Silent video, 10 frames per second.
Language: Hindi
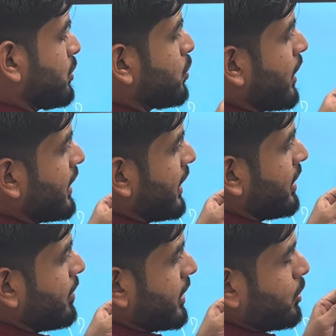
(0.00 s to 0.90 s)
तो वो आएगा एल
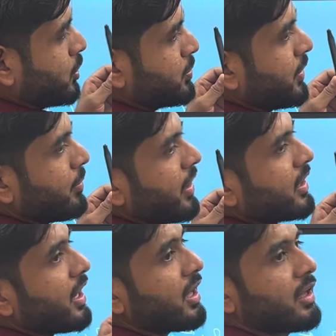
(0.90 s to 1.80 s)
बार क्रॉस पी बार
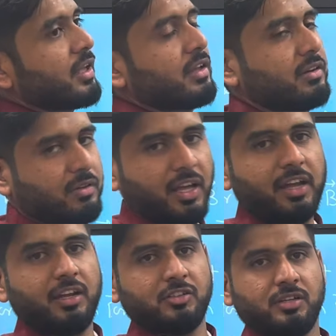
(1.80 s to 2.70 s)
का
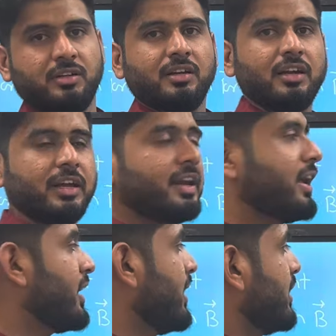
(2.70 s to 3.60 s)
डायरेक्शन क्लियर है